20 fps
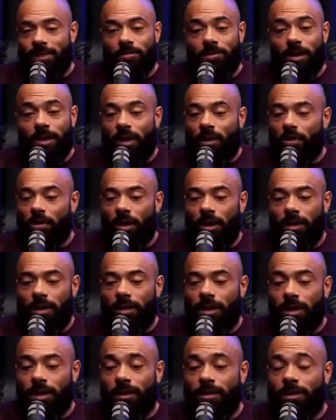
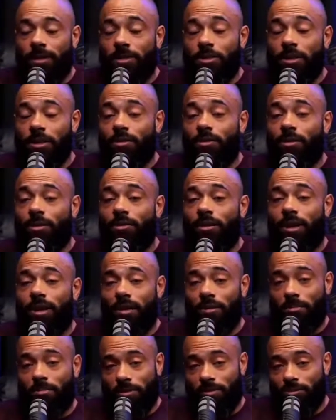calórica ela deixa
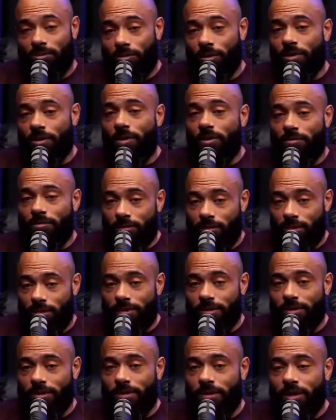qualquer pessoa
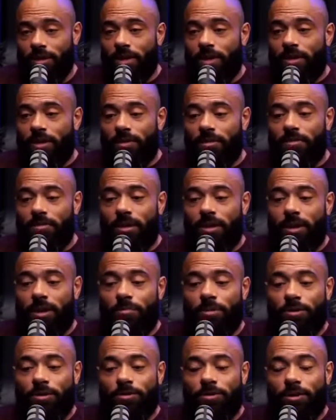nervosa. Então, qualquer
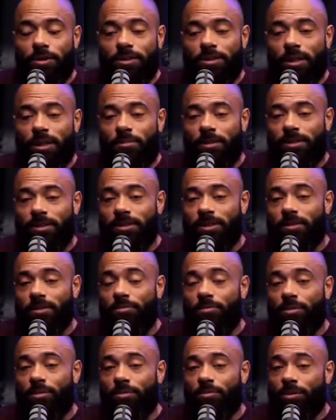pessoa que está passando
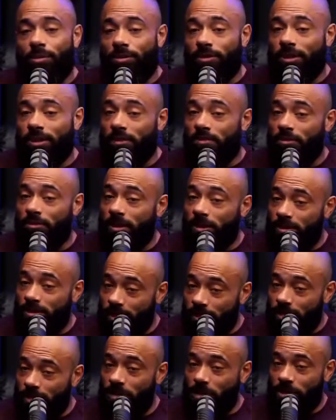por um processo
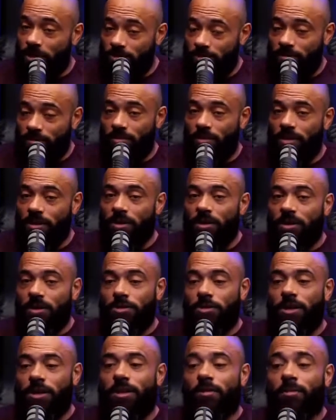restritivo
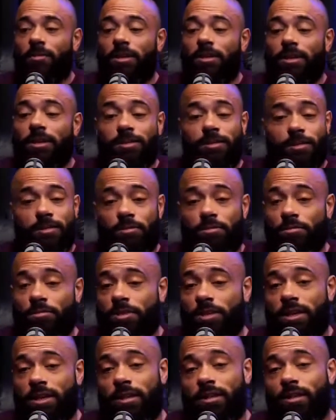de alimentação, onde
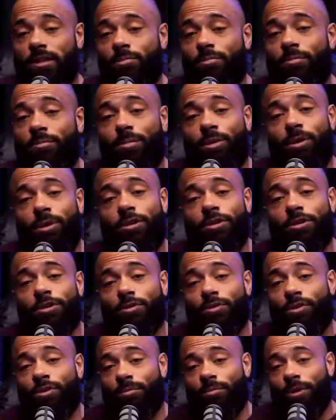ela não pode
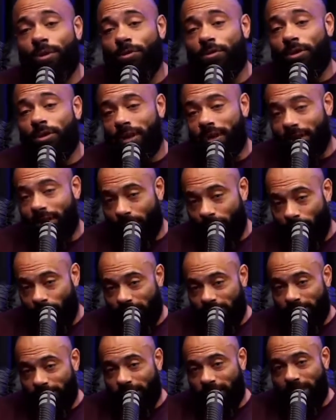comer o que ela
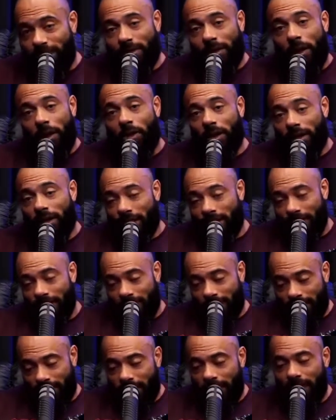gosta e na hora que ela
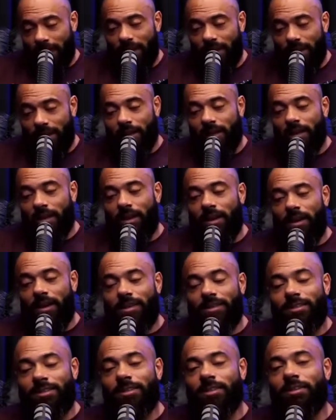quer, ela
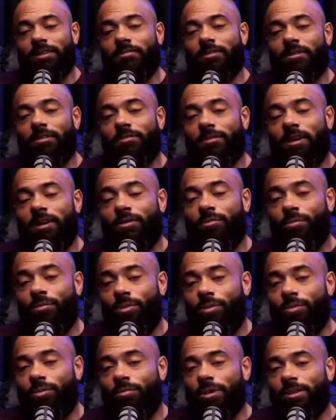sim vai ficar um
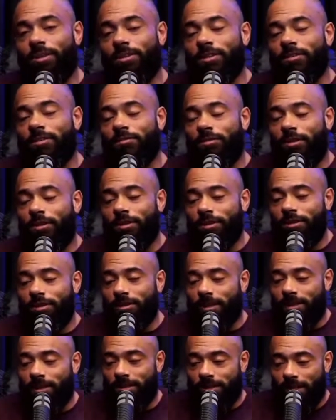pouco mais nervosa,
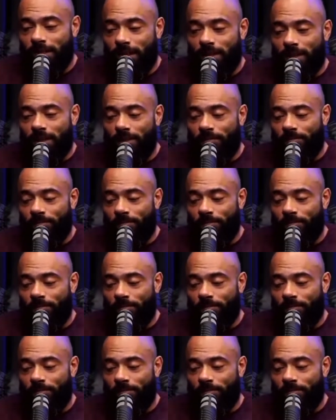estressada.